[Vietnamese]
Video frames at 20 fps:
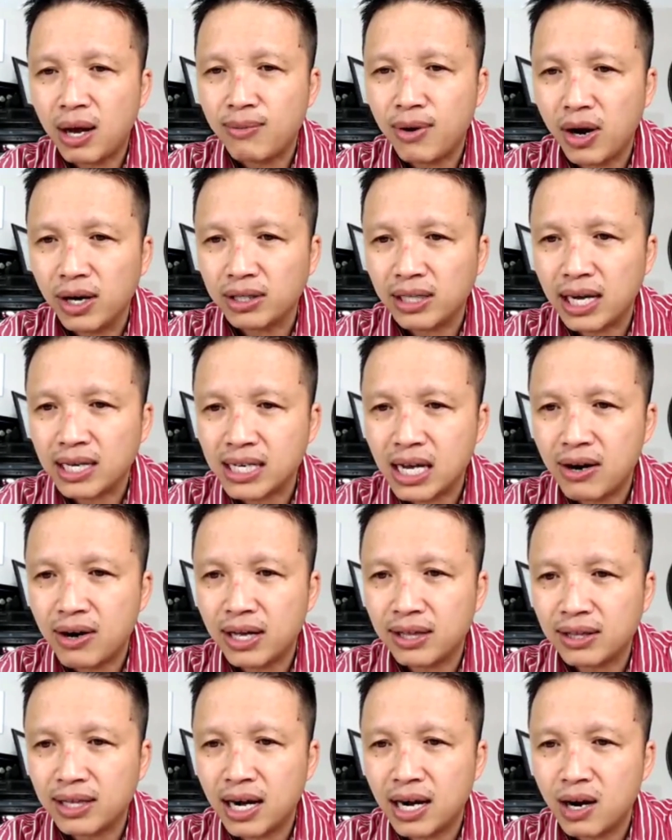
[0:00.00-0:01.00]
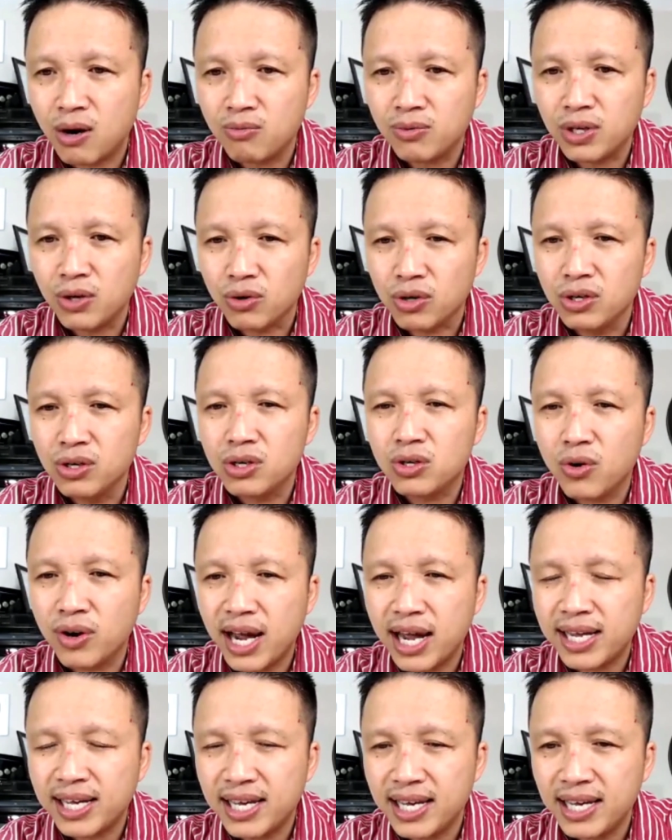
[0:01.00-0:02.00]
anh cho em hỏi tại sao anh ta không chịu
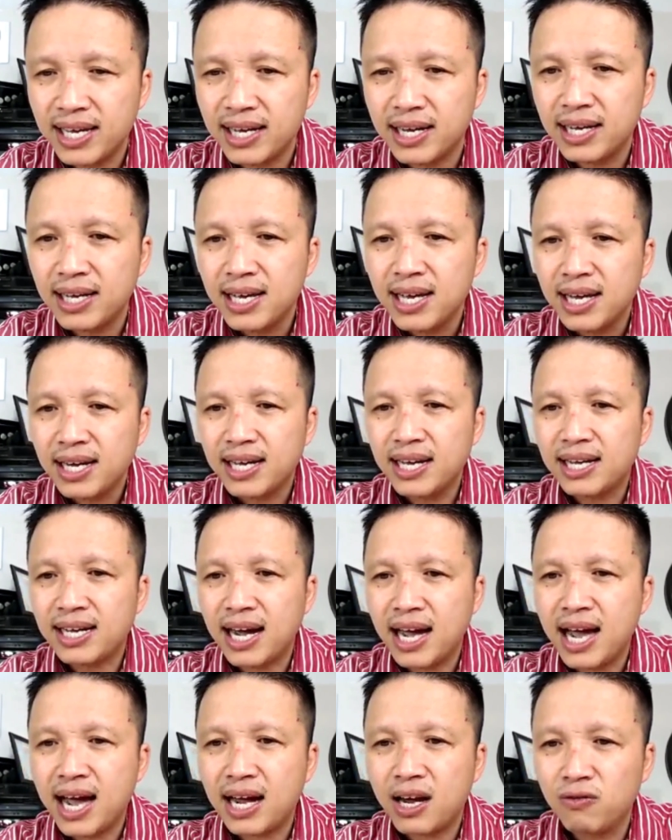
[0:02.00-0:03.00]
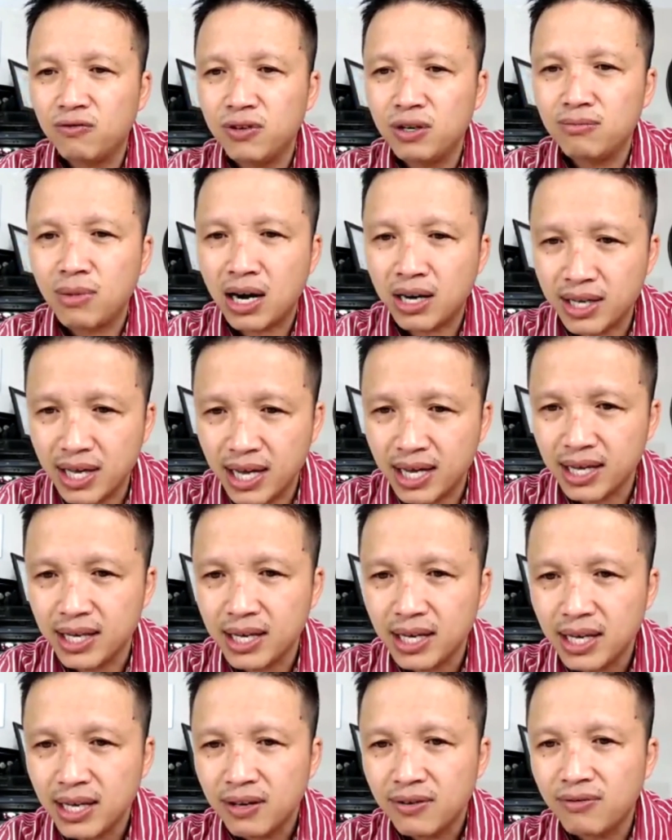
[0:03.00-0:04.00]
cưới cô gái kia khi cả hai không vướng
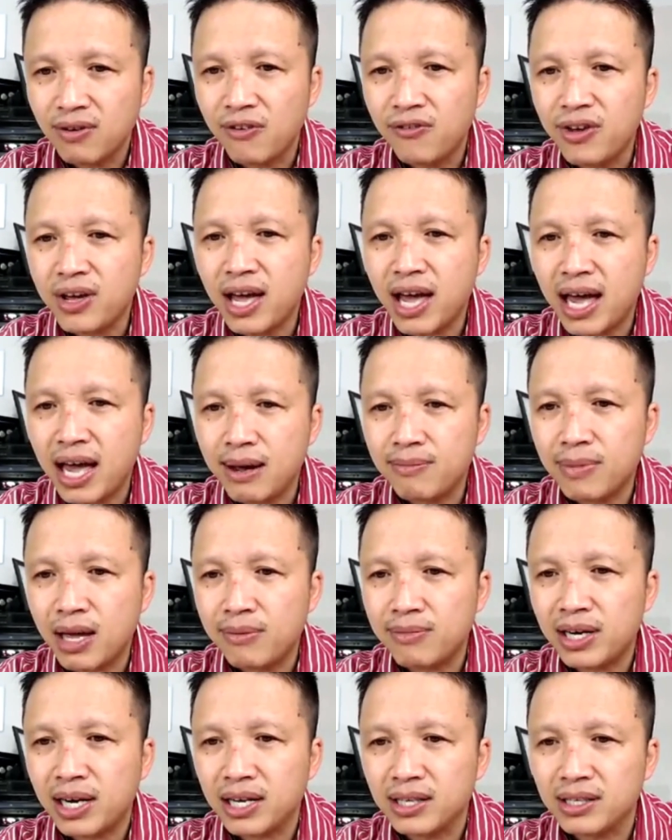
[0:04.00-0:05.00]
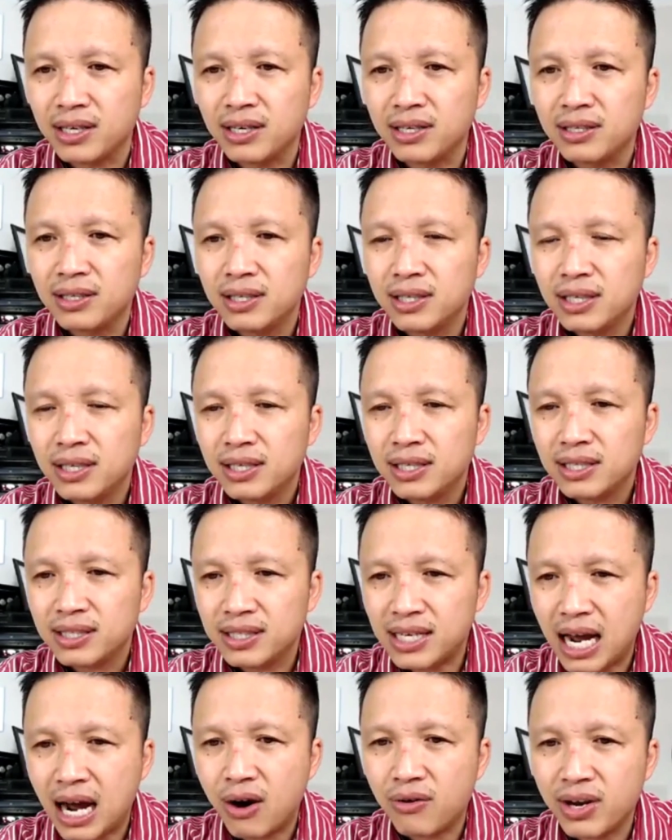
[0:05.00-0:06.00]
bận gì về phía em em nên hành xử
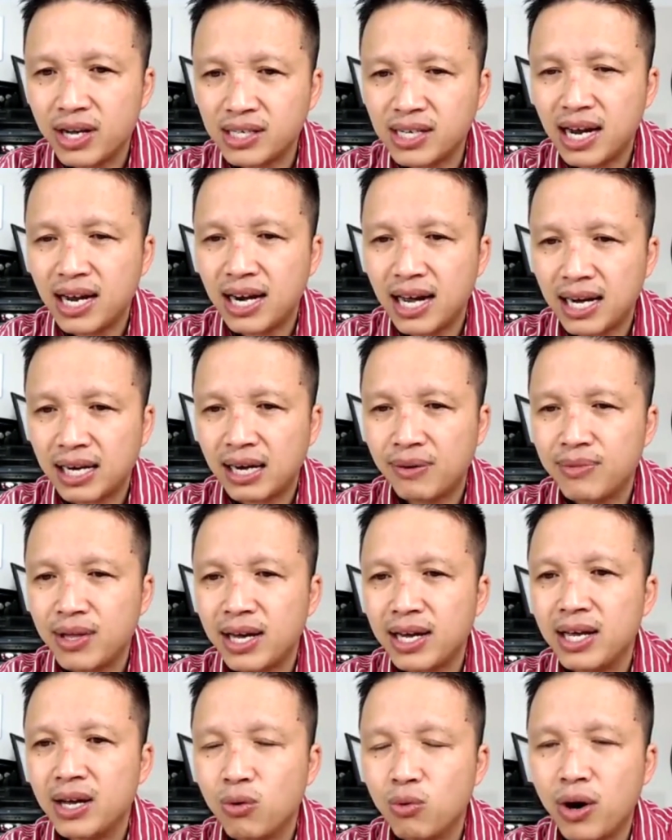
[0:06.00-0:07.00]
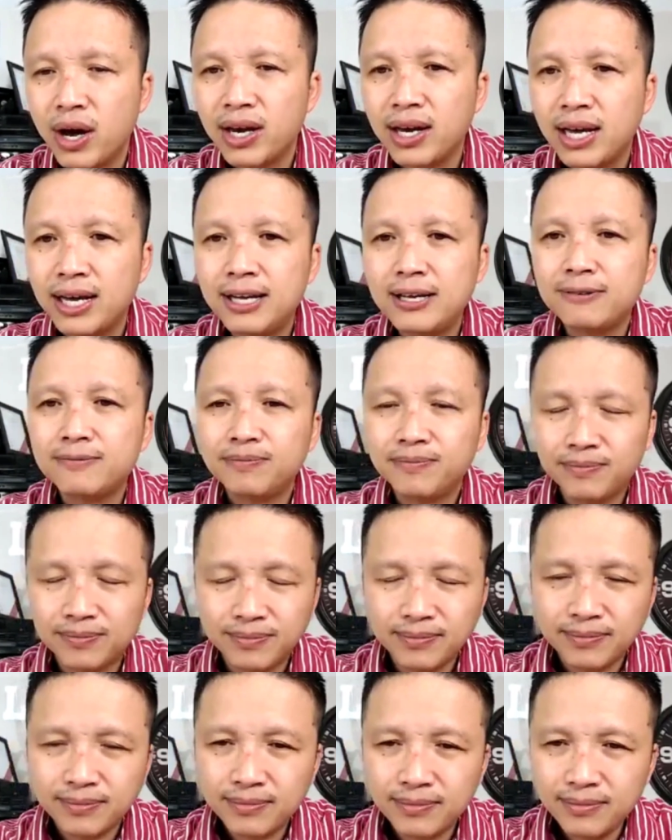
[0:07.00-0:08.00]
sao để xây lại cảm giác yêu của anh
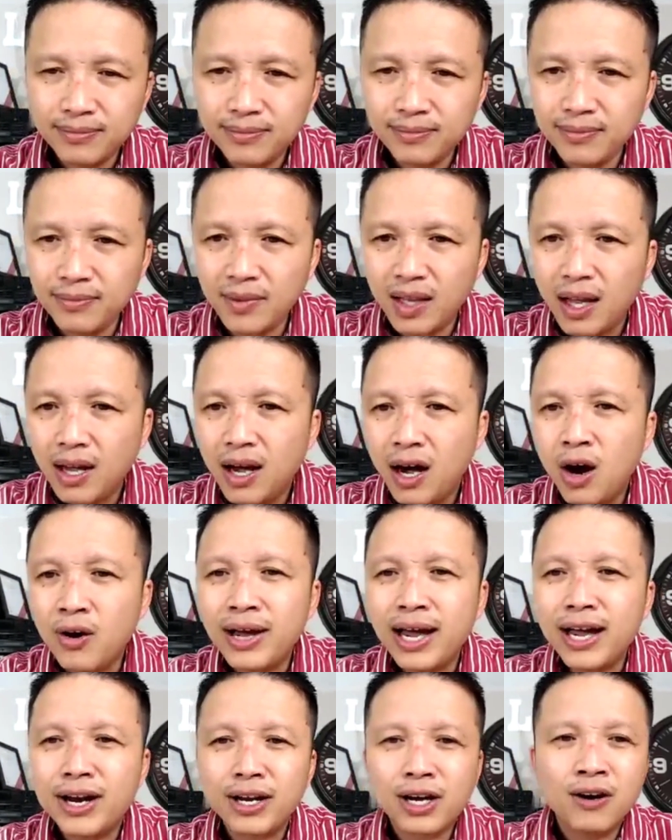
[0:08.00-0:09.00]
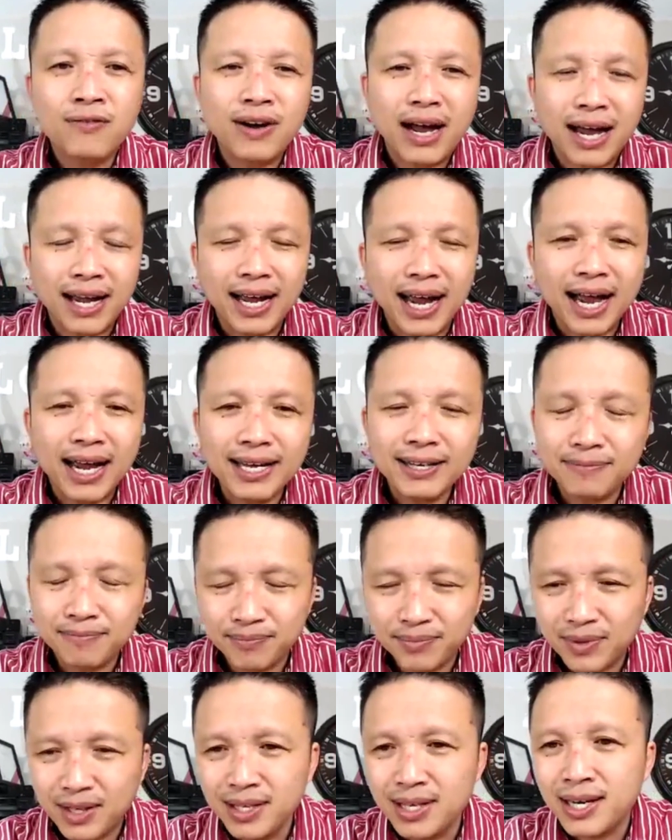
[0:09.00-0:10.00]
ấy ok nó có vài
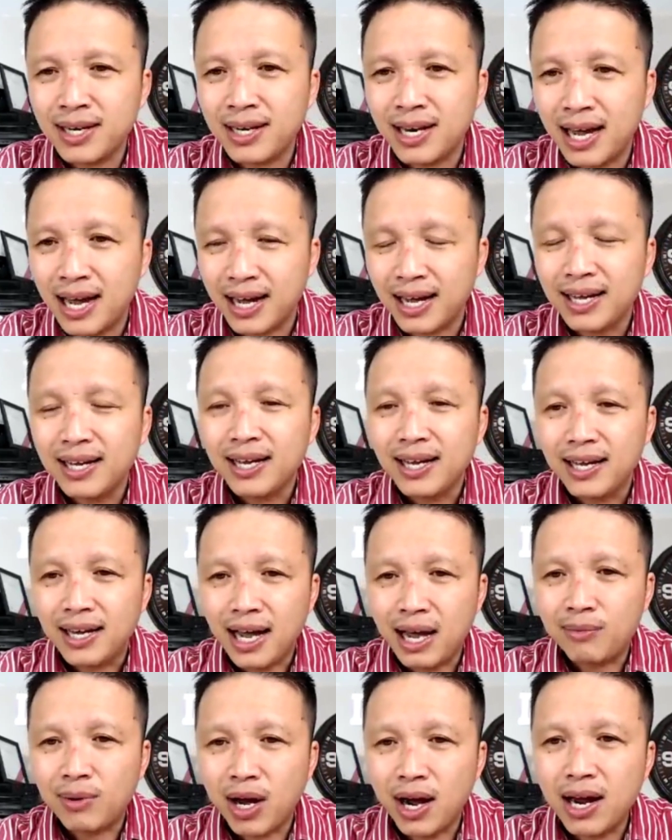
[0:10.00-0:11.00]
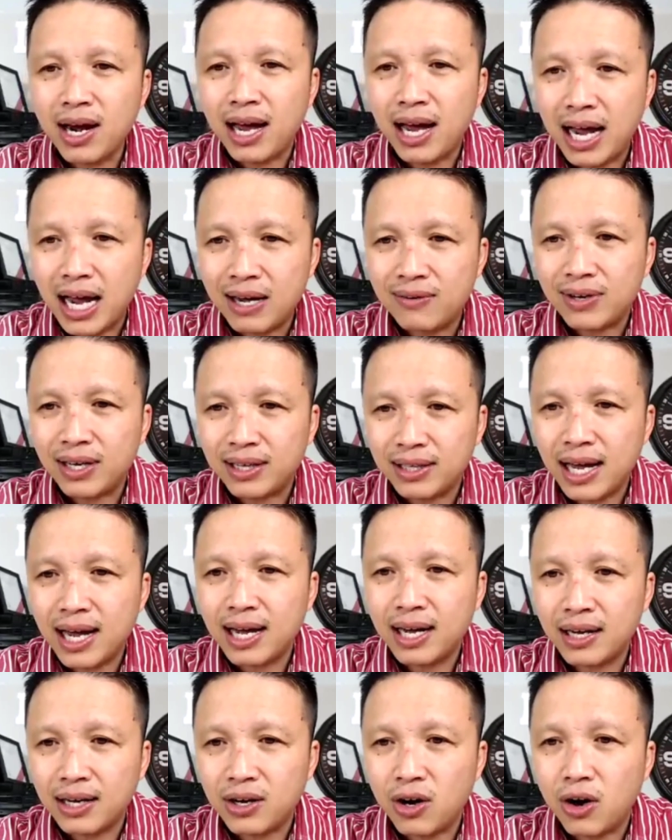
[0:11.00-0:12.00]
cái thứ nhất là em nói là
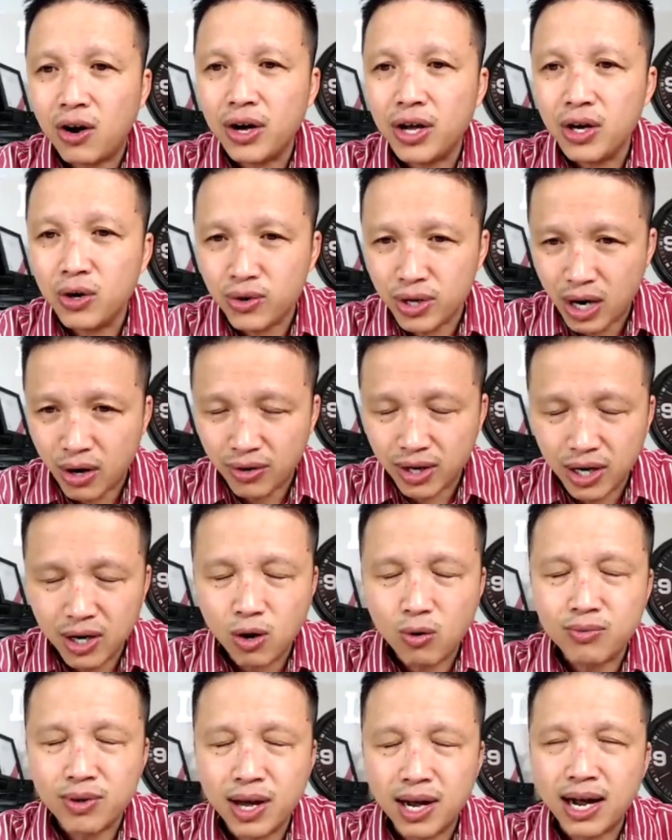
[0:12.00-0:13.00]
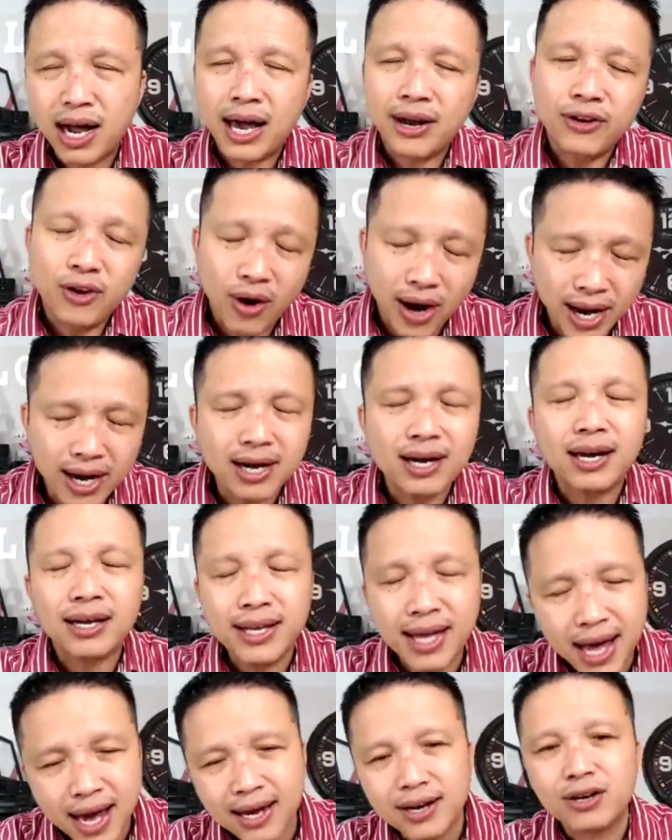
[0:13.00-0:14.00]
em và anh ta có yêu nhau đến hôn nhân anh
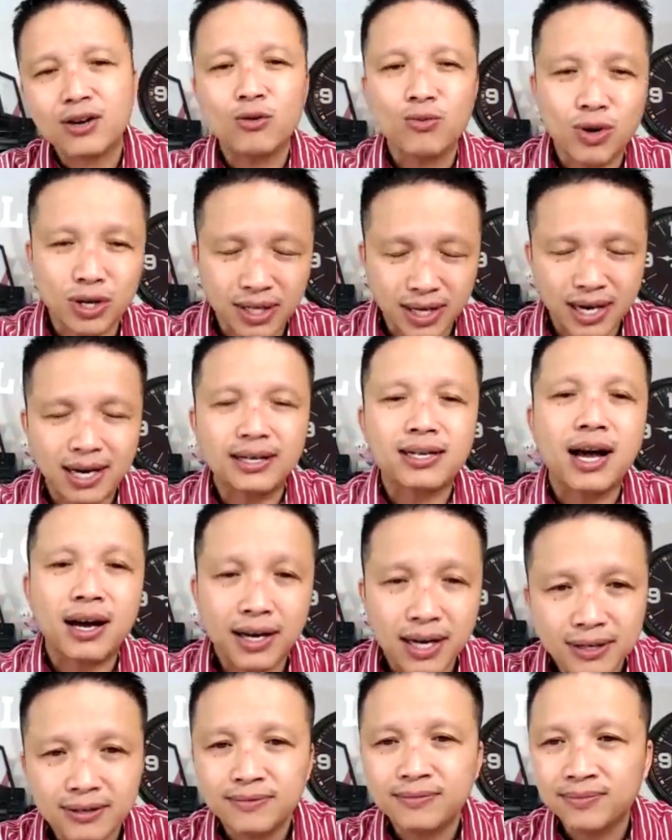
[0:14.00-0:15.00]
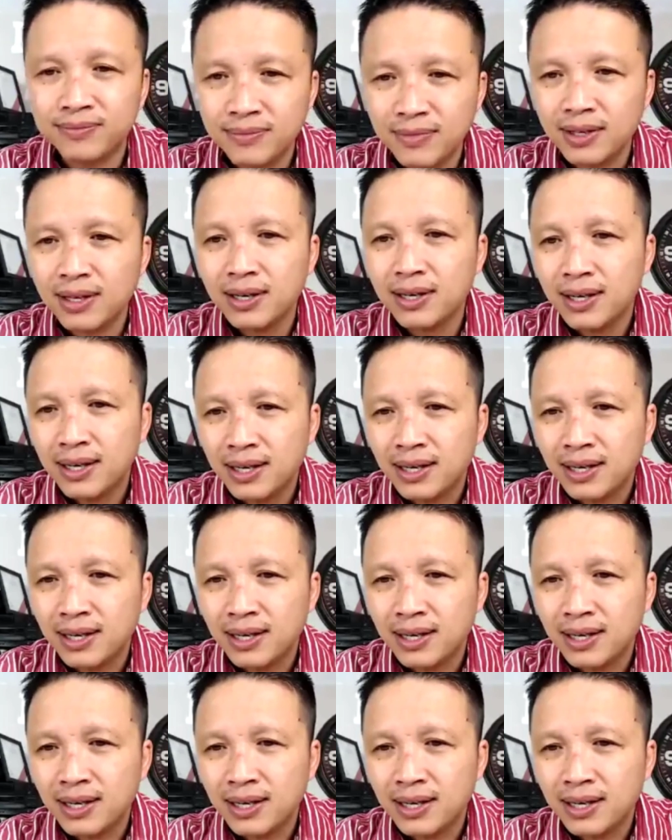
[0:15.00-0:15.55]
đoán là dế yeah, nó cũng có thể là thật đấy